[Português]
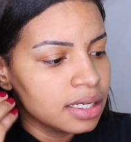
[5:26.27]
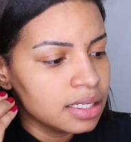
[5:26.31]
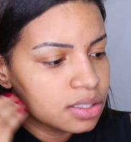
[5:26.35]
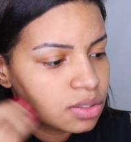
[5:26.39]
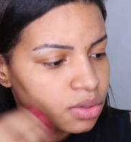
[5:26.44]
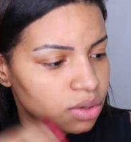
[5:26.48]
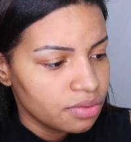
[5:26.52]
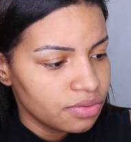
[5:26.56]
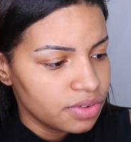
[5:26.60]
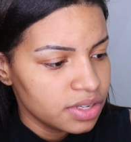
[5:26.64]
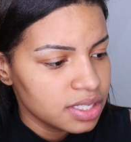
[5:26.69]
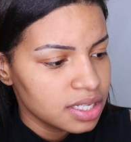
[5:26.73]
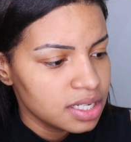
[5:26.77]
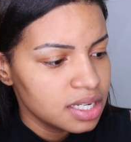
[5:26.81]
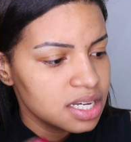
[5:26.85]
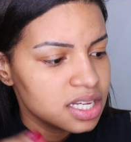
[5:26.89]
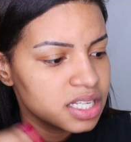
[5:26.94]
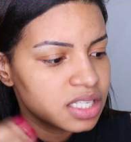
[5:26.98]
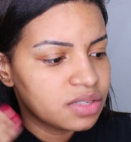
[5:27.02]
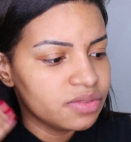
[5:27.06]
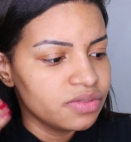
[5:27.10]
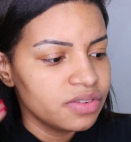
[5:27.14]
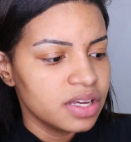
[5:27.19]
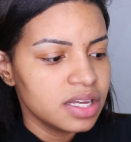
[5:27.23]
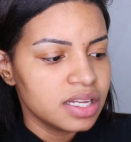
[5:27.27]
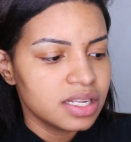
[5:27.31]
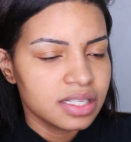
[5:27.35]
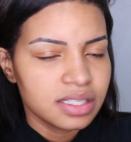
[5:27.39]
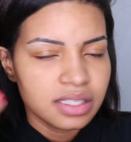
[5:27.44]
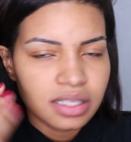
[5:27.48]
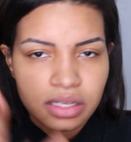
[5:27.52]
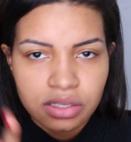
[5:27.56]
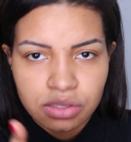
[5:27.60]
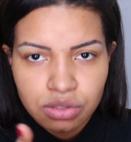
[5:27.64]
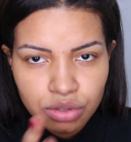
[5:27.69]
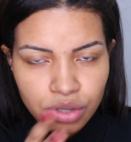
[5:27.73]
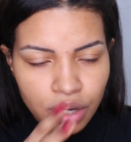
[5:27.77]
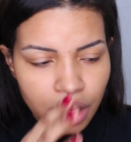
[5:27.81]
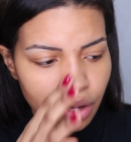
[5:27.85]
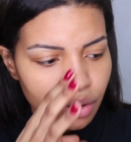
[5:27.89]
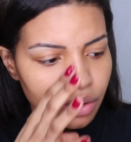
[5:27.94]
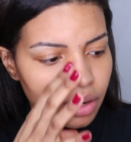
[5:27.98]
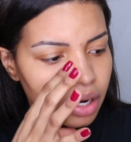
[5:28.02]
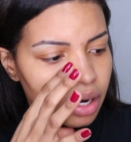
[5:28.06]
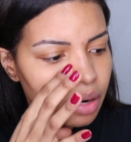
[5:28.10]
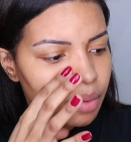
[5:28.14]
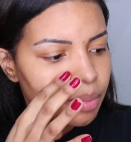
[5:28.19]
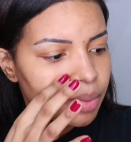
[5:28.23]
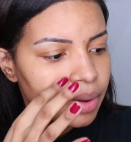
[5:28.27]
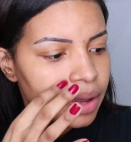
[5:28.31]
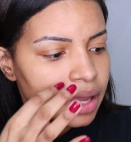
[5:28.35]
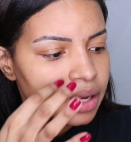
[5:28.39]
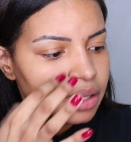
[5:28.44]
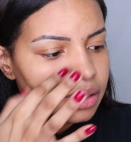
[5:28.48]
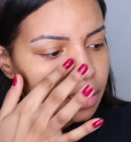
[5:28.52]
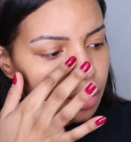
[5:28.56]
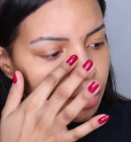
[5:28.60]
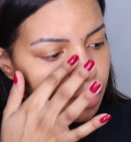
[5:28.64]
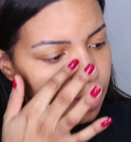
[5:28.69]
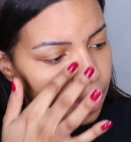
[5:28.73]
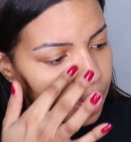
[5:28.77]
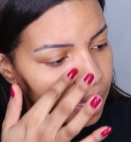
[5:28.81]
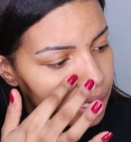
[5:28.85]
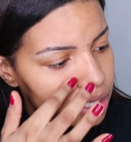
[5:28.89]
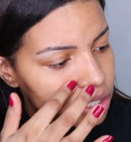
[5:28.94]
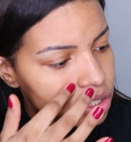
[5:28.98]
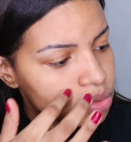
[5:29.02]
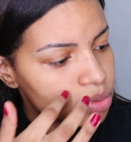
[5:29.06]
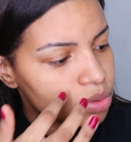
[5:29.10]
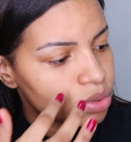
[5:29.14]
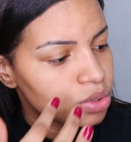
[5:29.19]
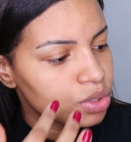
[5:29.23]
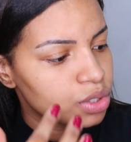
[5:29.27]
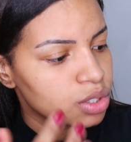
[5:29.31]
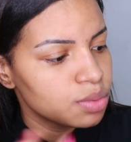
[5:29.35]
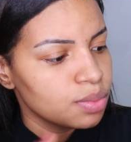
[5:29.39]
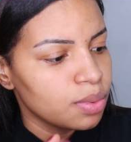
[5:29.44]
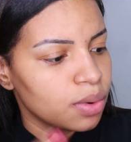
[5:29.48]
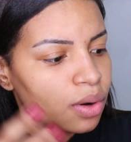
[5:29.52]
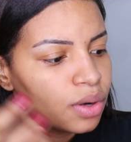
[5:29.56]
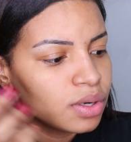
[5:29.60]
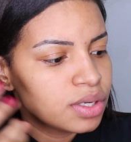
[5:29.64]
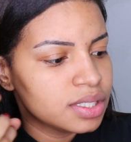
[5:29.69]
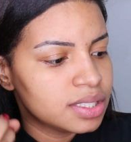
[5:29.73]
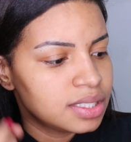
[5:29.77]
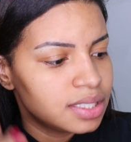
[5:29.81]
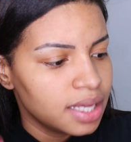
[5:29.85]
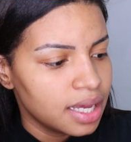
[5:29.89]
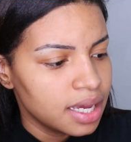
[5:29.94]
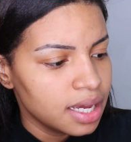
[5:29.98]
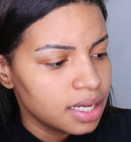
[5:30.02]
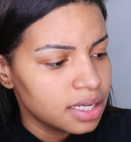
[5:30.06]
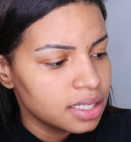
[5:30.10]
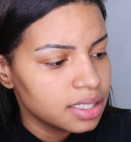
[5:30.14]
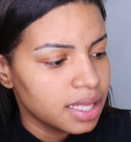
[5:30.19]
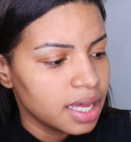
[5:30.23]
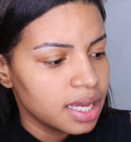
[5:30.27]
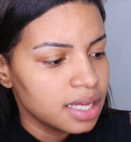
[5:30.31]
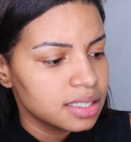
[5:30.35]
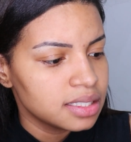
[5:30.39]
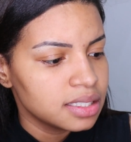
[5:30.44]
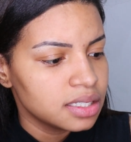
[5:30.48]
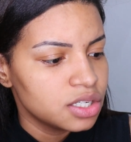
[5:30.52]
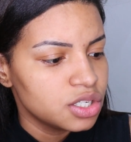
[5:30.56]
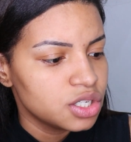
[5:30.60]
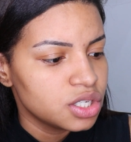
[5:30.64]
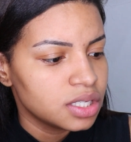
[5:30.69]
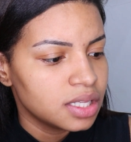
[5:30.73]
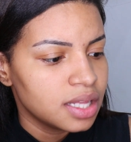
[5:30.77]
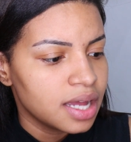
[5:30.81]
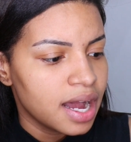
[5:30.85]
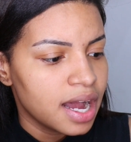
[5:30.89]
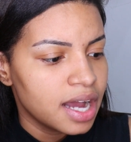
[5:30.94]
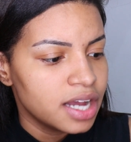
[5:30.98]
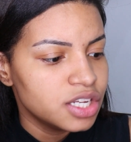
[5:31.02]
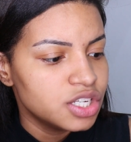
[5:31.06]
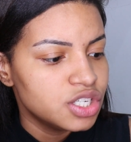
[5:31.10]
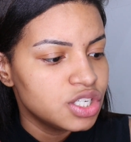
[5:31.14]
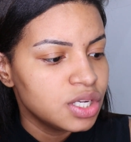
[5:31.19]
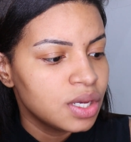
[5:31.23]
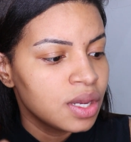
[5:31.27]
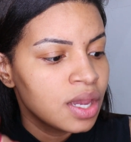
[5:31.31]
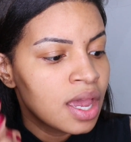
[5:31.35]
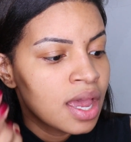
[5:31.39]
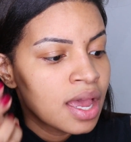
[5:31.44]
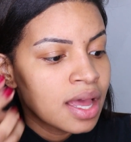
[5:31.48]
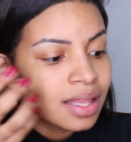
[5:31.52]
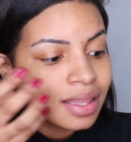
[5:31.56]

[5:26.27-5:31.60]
suaviza linhas finas, textura regular a pele, também diminui os poros, é, tem essa entidade